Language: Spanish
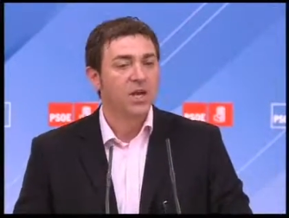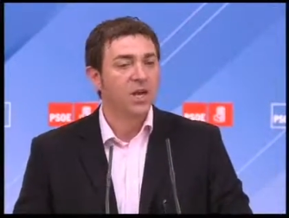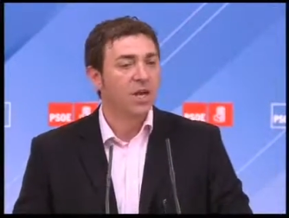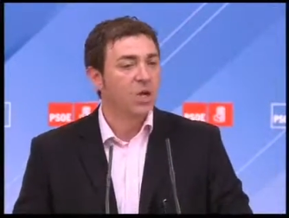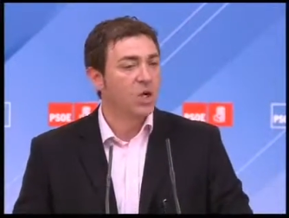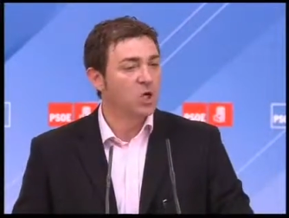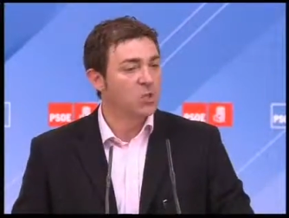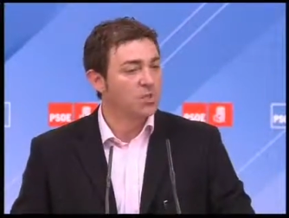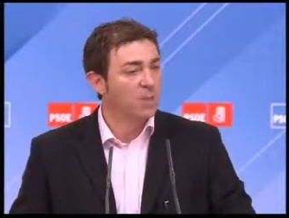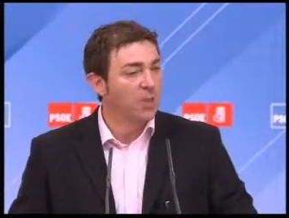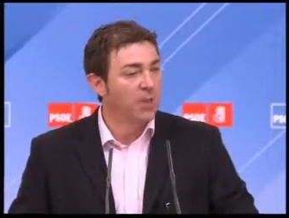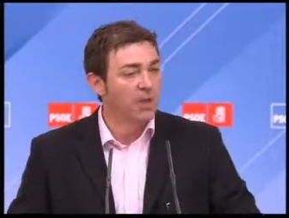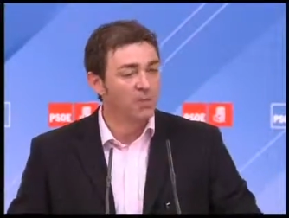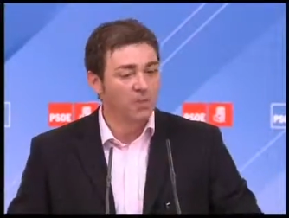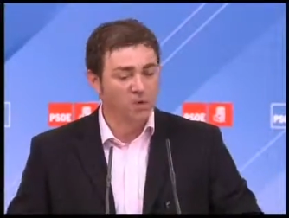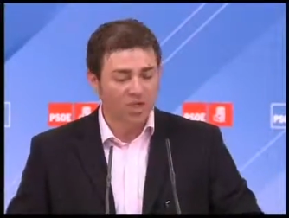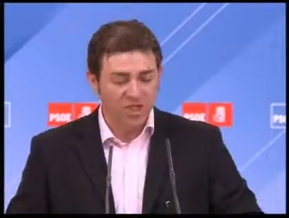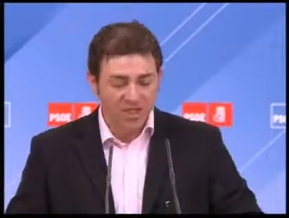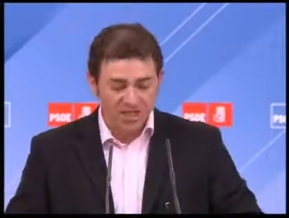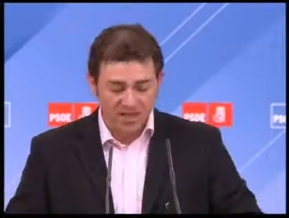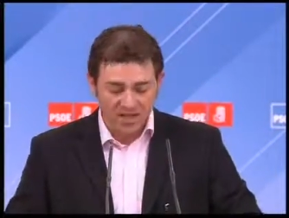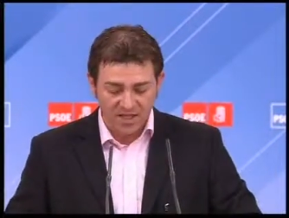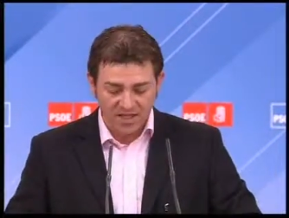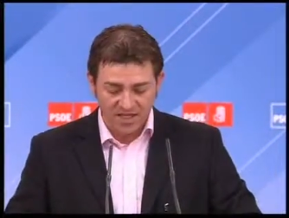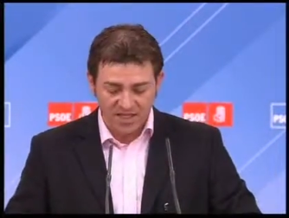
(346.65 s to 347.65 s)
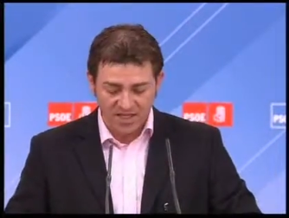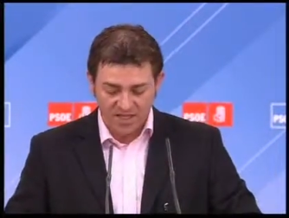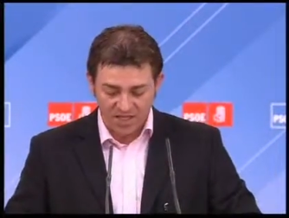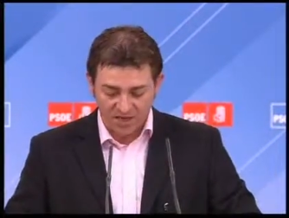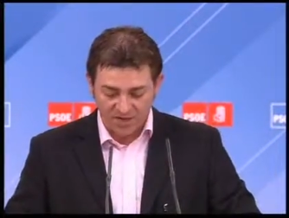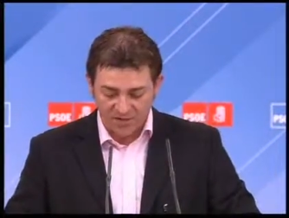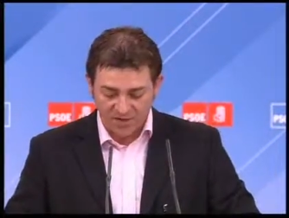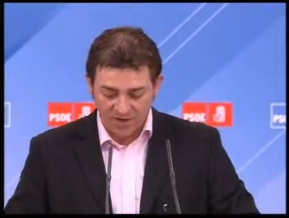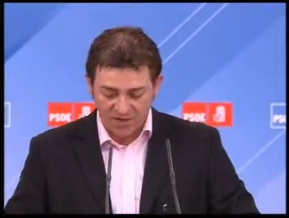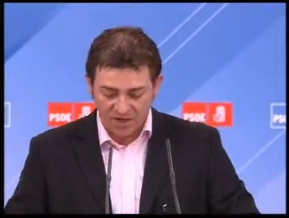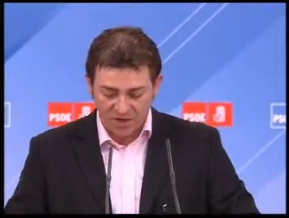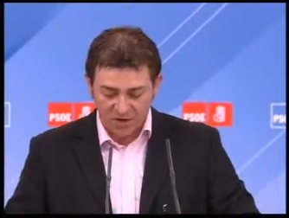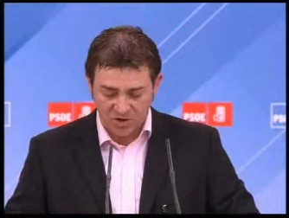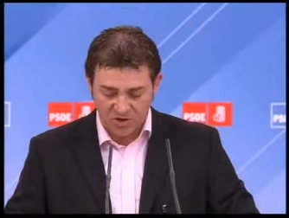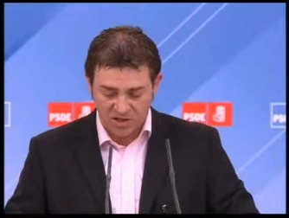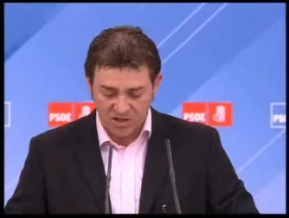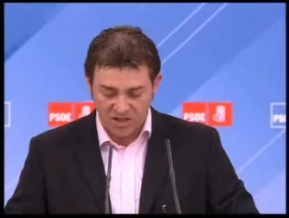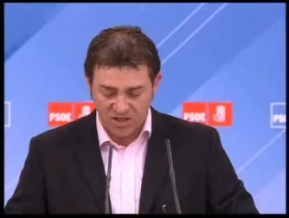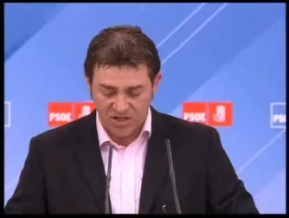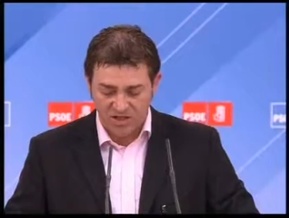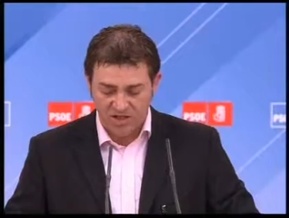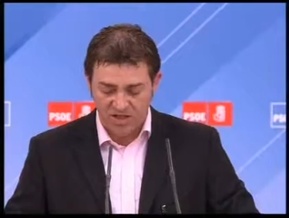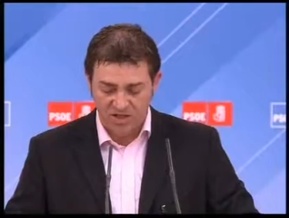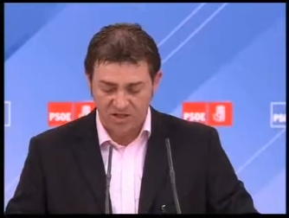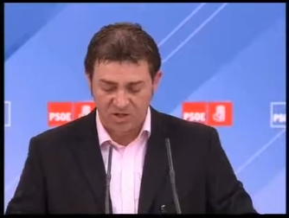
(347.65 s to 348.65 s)
Y nos podemos sentir satisfechos de
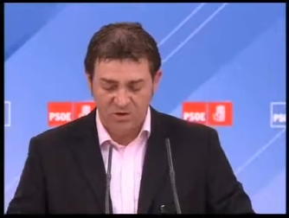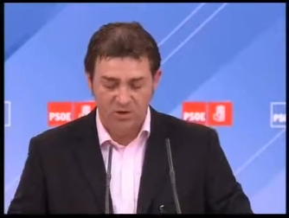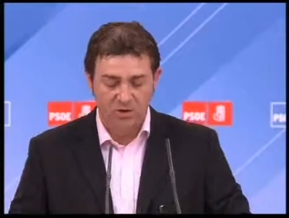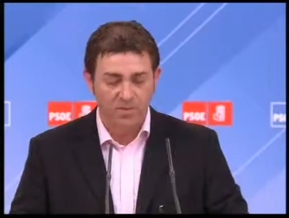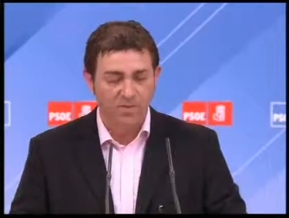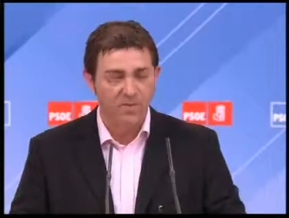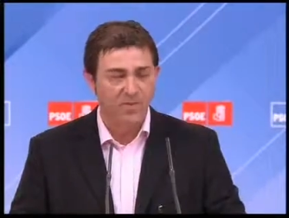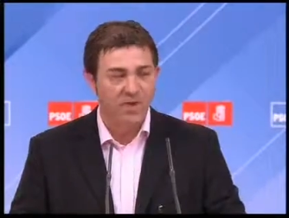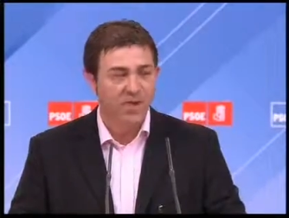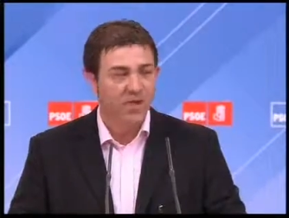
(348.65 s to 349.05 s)
hacer esto.